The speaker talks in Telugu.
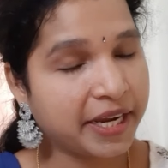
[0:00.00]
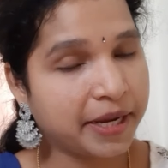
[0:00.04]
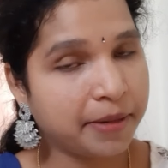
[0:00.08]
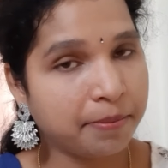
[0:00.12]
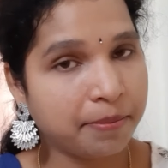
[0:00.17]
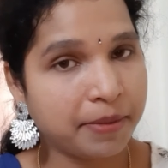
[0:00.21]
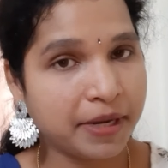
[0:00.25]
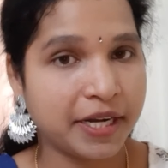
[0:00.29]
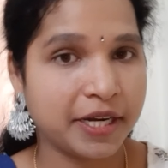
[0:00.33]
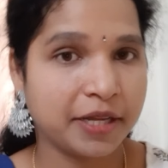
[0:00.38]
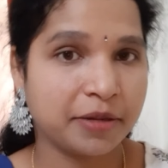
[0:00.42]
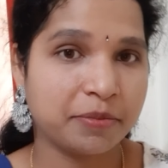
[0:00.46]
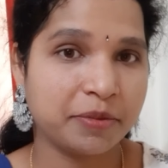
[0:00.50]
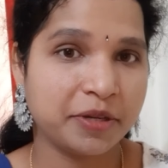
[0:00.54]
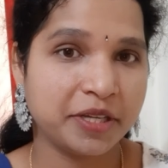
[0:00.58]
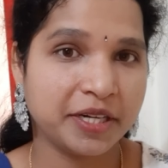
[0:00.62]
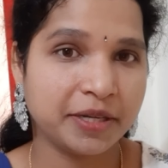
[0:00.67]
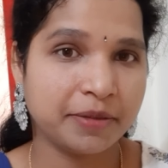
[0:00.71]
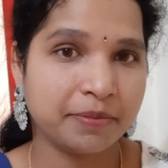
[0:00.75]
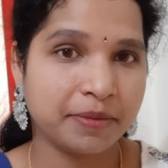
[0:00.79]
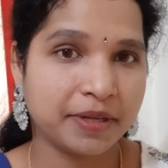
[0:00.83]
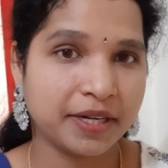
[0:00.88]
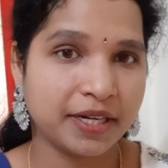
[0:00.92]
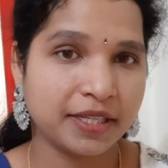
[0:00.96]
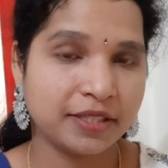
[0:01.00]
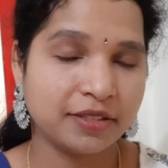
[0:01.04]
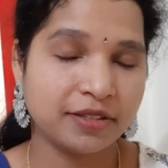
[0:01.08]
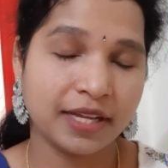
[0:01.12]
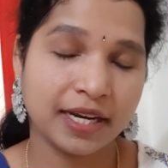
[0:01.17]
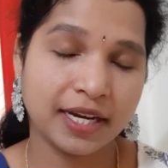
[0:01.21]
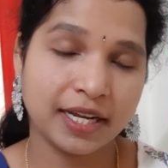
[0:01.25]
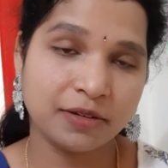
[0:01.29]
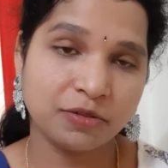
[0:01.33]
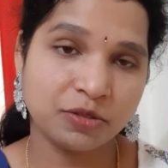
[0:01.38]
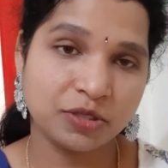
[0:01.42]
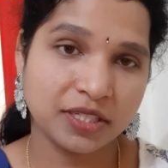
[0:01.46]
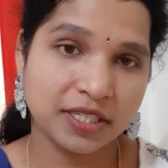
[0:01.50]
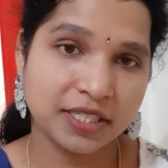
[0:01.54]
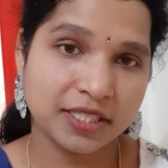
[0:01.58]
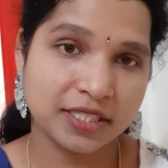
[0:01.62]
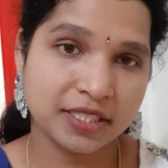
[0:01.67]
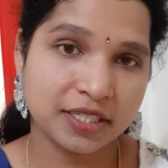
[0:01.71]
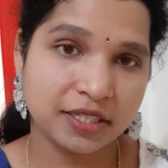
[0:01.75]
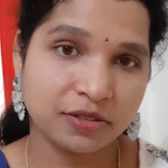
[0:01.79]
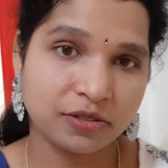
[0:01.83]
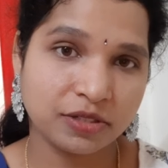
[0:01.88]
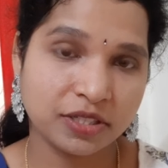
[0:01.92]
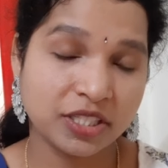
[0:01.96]
ఏం పెట్టకపోయినా పర్లేదు అలా
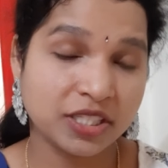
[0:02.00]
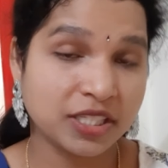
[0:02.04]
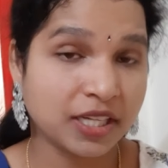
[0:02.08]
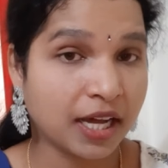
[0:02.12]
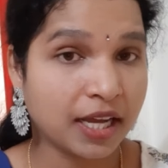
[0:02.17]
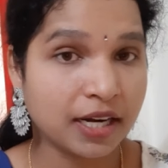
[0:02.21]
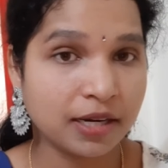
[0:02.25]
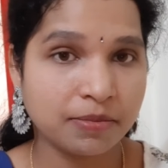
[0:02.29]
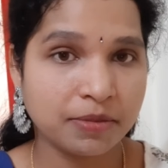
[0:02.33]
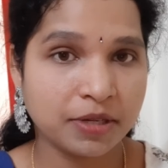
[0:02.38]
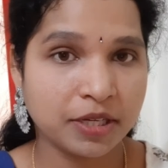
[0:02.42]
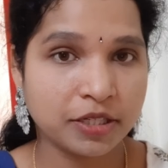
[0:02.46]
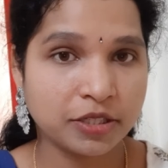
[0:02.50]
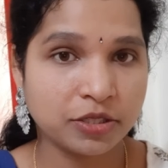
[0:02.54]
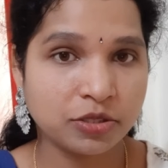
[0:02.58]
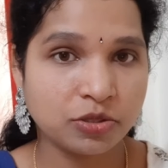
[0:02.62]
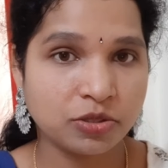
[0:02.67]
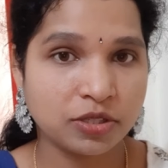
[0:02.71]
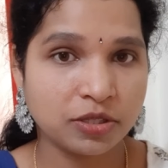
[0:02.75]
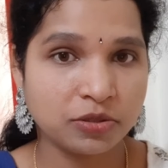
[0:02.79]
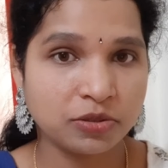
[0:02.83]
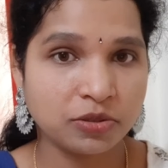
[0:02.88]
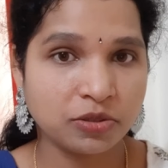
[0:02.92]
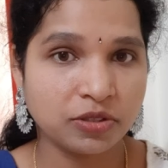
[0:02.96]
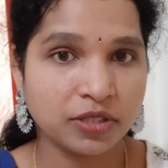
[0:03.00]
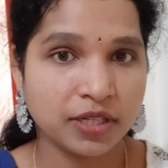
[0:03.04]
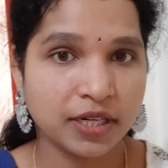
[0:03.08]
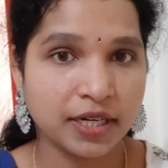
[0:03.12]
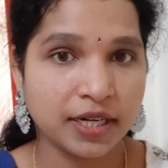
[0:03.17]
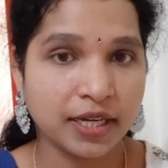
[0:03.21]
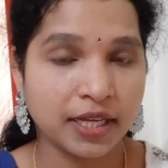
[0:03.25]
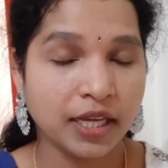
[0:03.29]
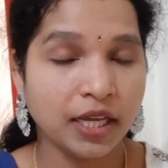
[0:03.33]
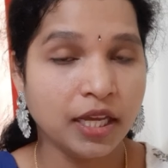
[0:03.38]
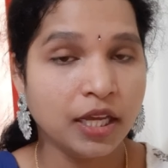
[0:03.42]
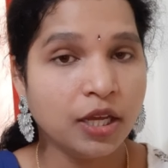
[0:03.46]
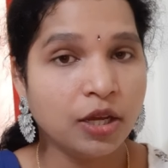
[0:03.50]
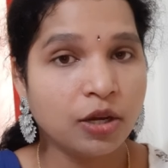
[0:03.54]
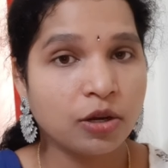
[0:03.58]
వదిలేసినా కూడా చాలా బాగా యూజ్ అవుతుందండి